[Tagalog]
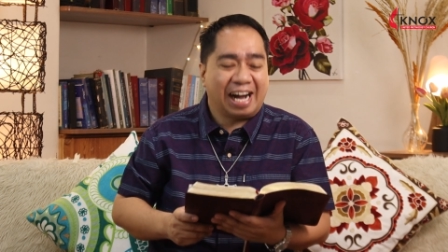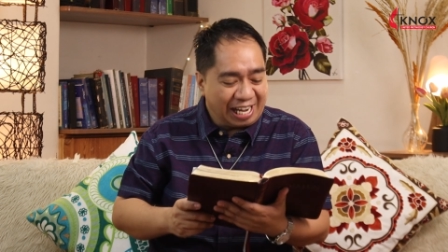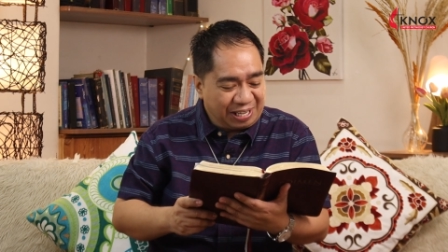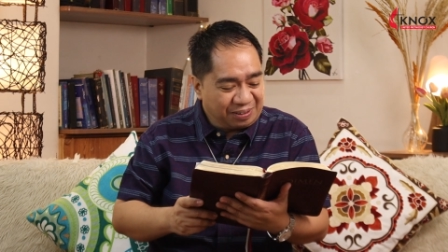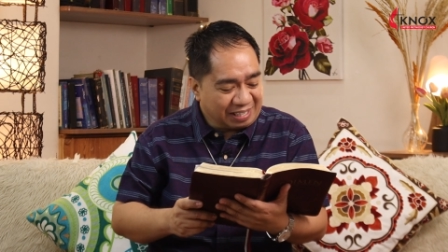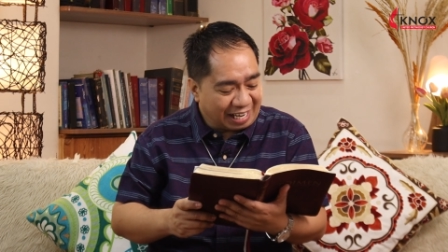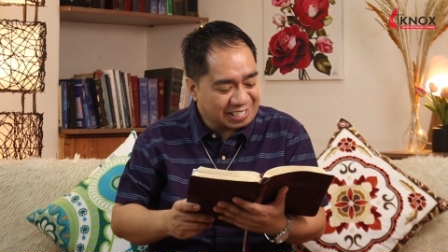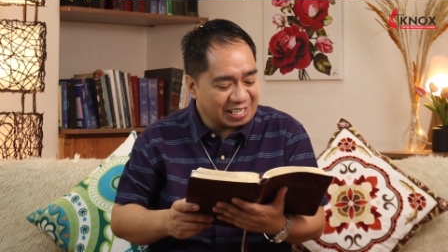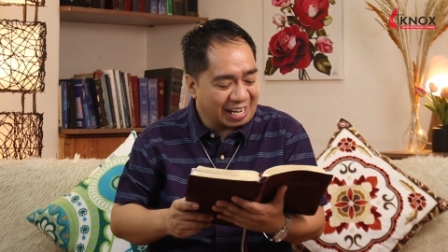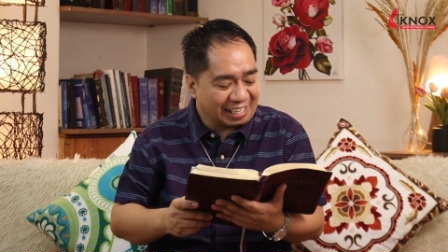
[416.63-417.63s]
ay yung
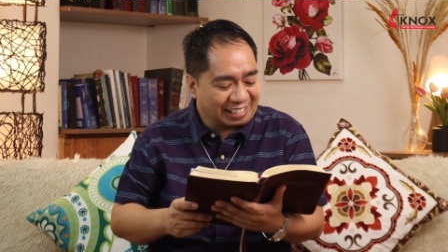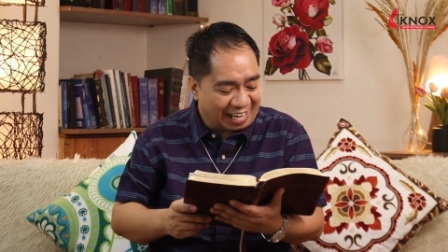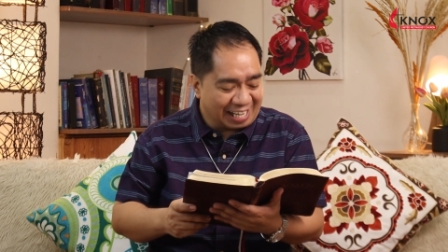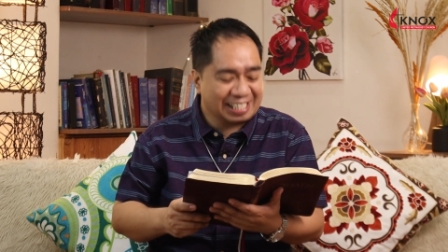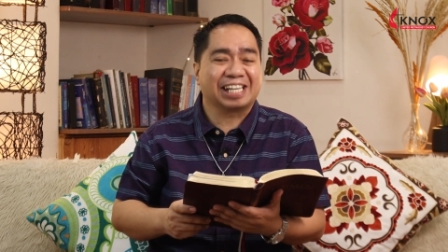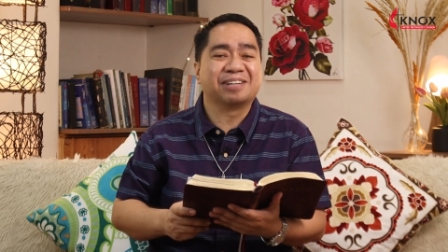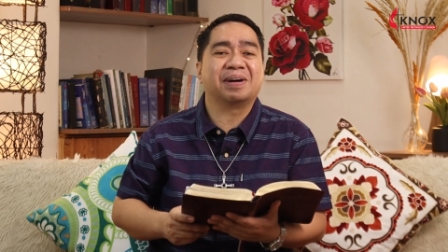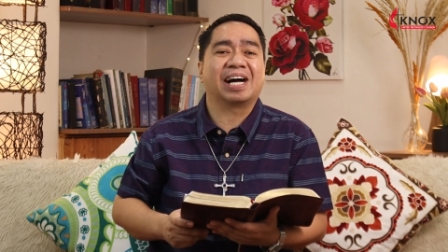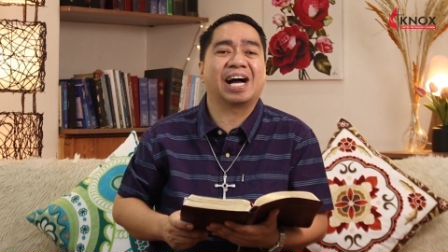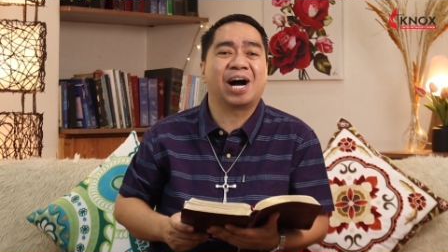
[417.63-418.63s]
nasa aklat ng
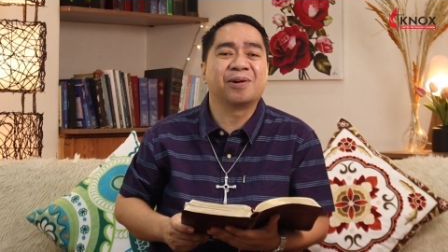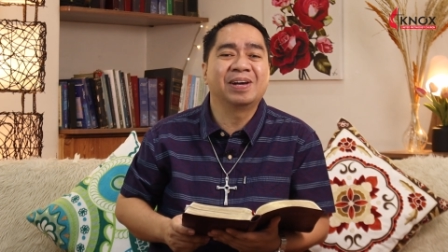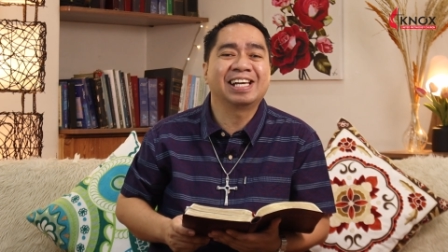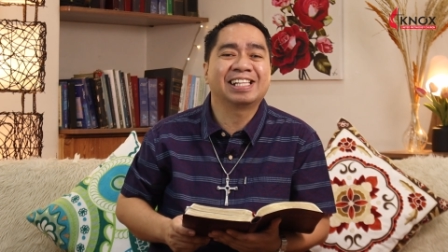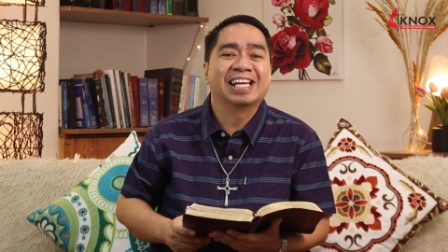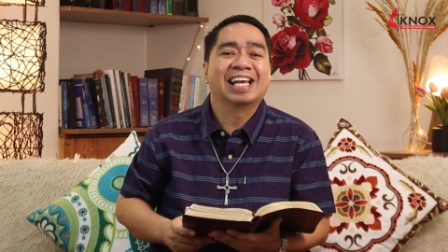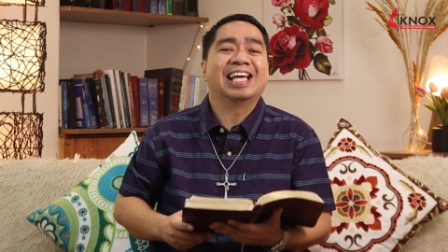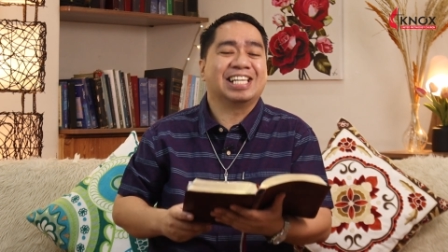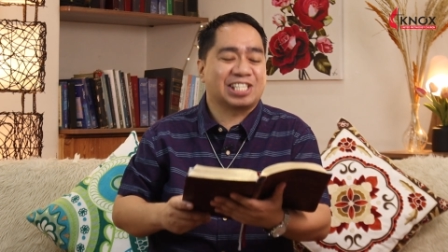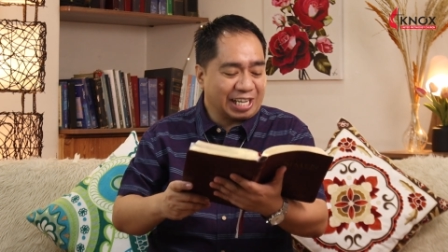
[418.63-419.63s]
mga awit,
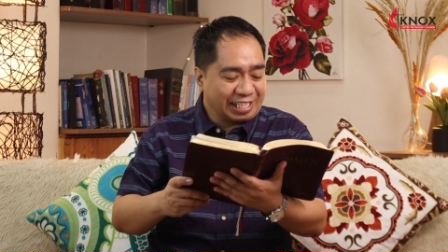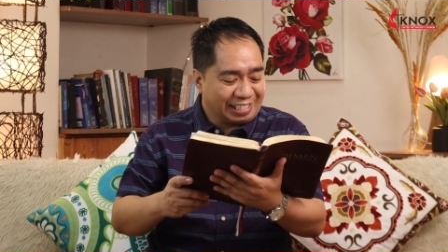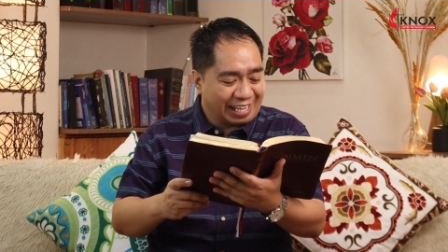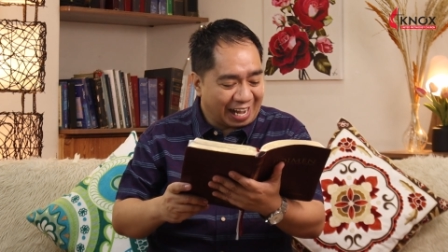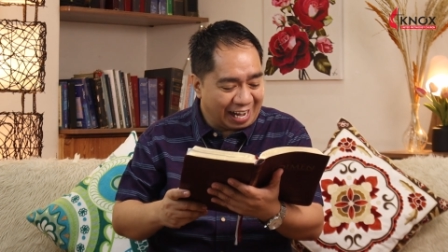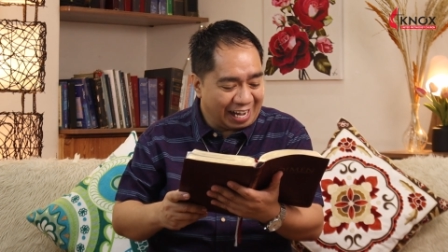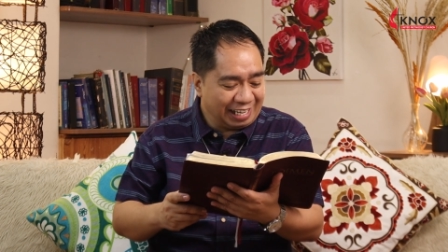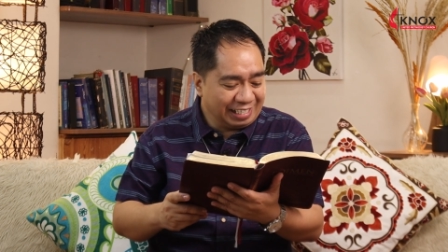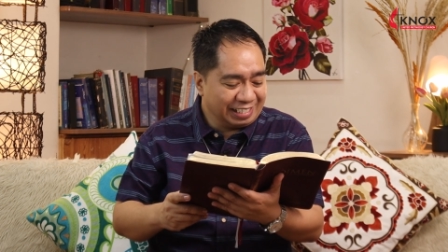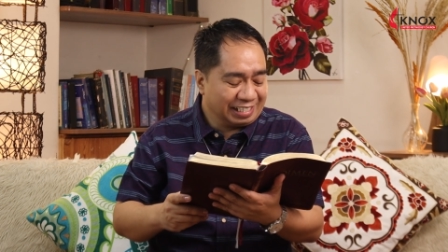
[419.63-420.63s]

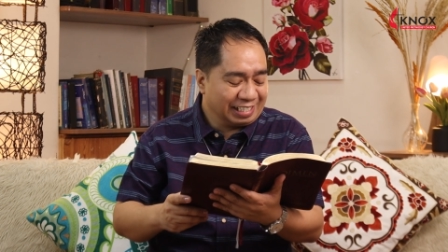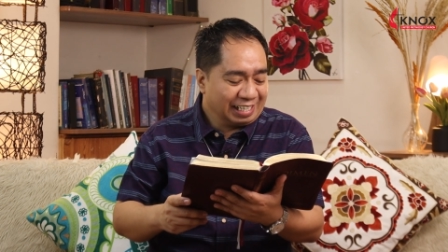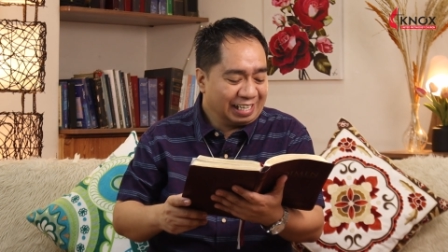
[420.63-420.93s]
isandaan,